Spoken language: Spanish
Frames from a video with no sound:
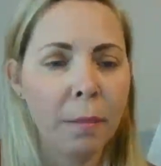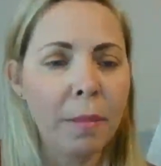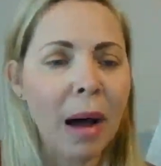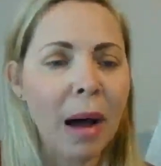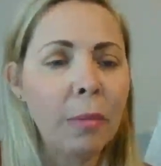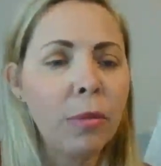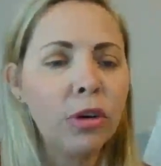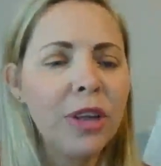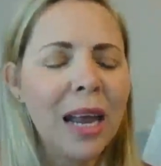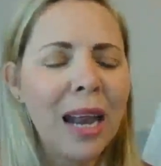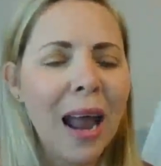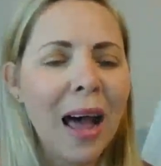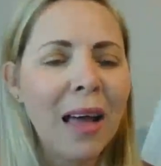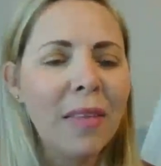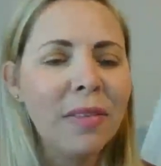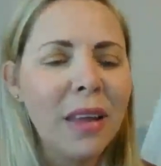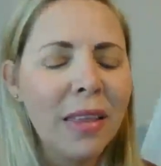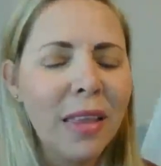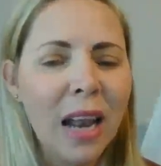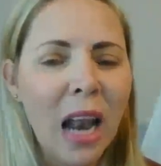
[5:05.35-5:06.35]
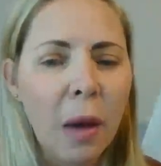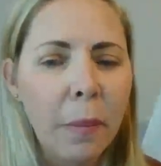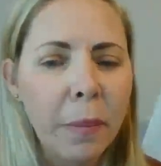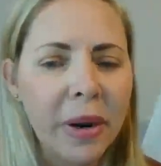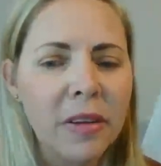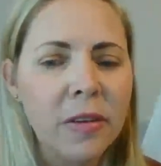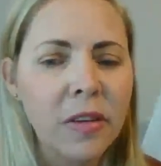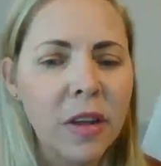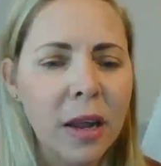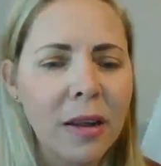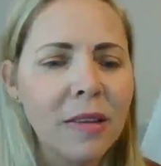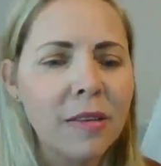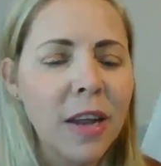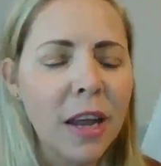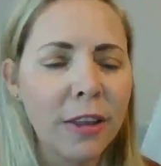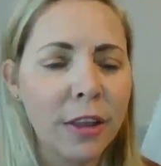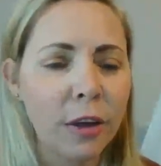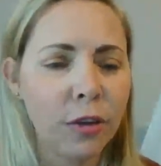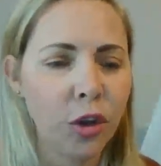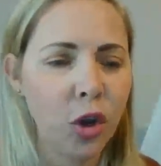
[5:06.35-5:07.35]
Vamos delante de la
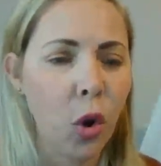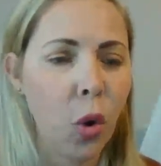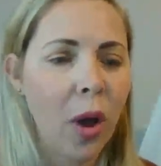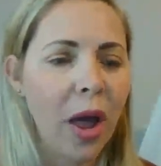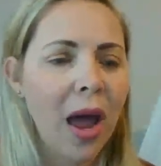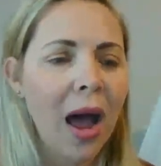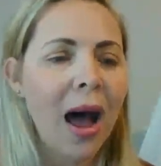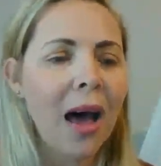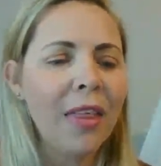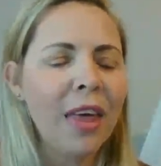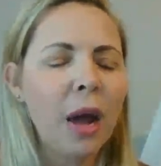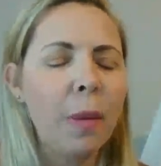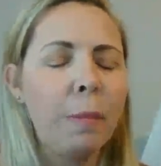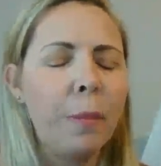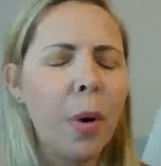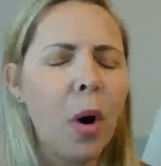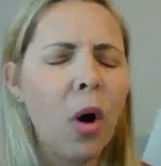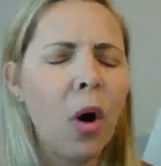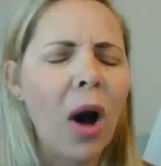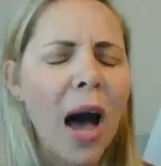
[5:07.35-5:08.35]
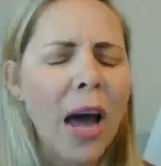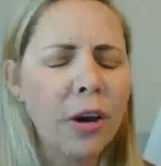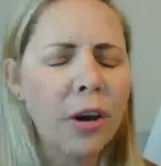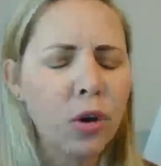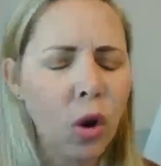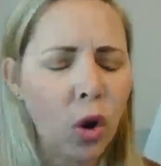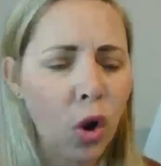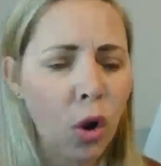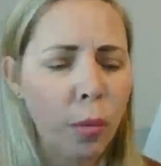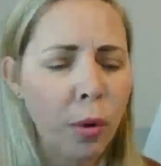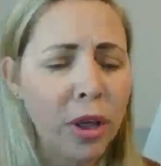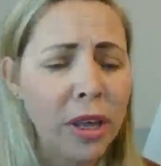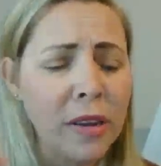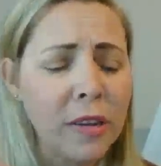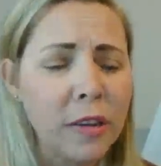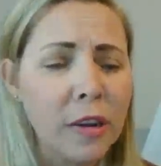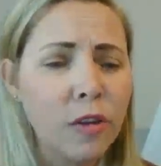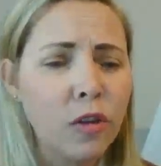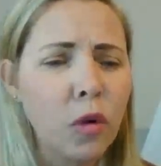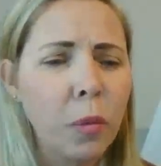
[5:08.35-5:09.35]
presencia de Dios a despojarnos, como
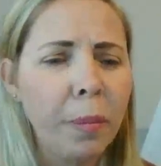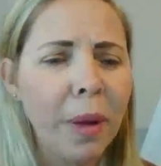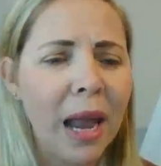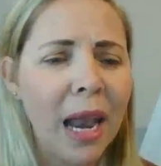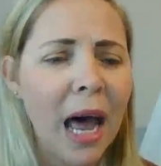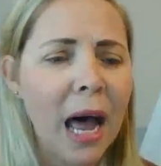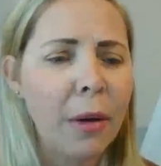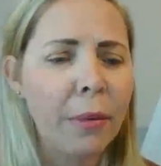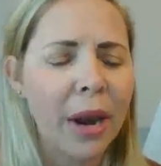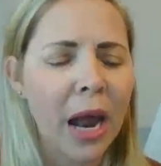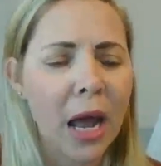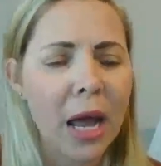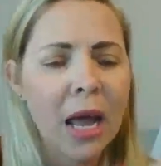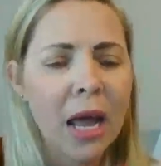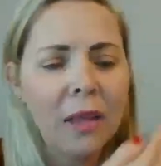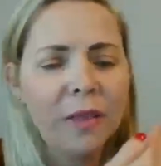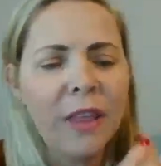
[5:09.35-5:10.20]
dice su palabra.